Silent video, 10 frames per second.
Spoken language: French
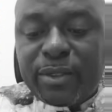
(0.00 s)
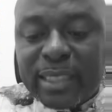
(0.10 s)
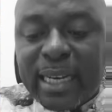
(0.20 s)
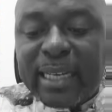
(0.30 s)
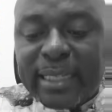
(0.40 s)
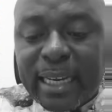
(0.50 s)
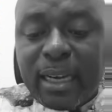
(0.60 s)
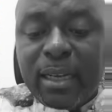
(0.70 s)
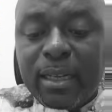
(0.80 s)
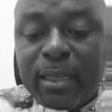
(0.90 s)
dans
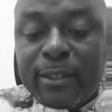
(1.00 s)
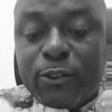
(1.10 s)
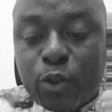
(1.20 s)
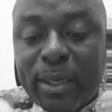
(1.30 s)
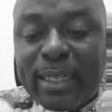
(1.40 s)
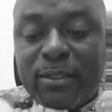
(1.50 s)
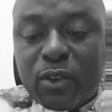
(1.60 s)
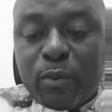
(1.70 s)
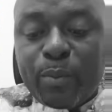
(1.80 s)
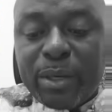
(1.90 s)
laquelle Donald
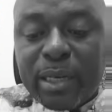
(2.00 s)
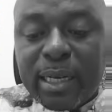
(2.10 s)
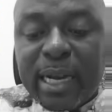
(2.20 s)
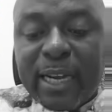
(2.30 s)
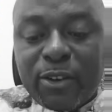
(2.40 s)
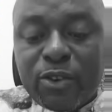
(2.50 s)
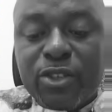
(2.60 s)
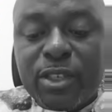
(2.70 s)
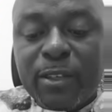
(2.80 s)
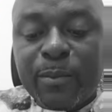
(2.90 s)
Trump euh,
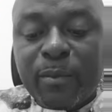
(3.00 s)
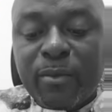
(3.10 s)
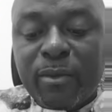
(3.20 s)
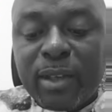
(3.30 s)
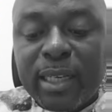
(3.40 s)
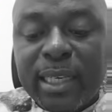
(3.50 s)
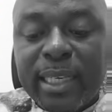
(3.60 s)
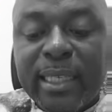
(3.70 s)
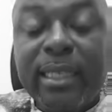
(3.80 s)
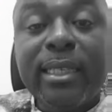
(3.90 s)
annonce
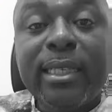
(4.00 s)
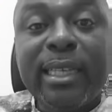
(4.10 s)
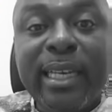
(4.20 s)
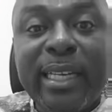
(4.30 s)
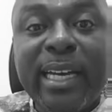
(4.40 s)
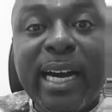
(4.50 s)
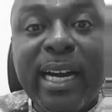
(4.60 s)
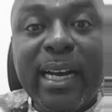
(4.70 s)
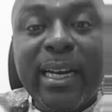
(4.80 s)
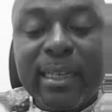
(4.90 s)
qu'il y
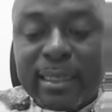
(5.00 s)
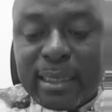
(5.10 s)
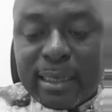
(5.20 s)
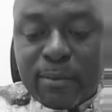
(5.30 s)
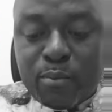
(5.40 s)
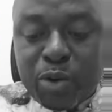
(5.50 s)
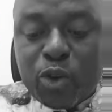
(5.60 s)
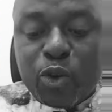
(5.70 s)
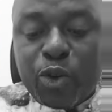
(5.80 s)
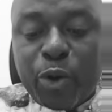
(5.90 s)
a
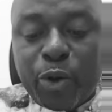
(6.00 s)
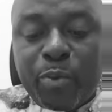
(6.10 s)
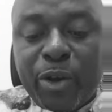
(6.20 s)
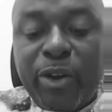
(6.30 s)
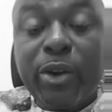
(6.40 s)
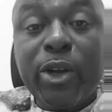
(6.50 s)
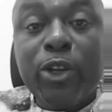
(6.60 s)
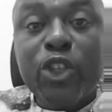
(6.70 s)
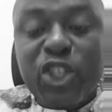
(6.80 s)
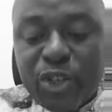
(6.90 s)
beaucoup de rumeurs
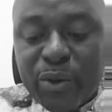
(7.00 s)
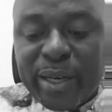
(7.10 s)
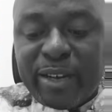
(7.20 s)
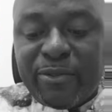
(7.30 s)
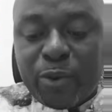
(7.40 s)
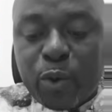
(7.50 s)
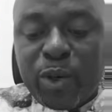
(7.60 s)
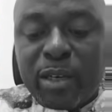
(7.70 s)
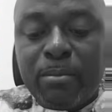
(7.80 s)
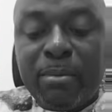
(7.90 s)
sur des
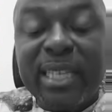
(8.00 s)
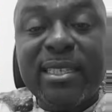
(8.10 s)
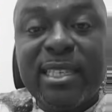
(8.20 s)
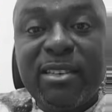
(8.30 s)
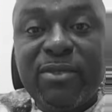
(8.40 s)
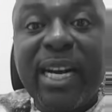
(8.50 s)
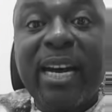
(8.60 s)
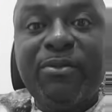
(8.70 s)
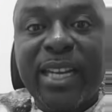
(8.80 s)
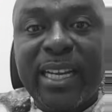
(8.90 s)
fraudes massives
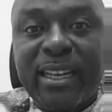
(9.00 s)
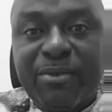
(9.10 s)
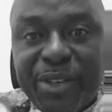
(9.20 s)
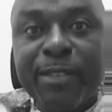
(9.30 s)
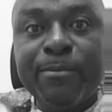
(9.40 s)
à Philadelphie.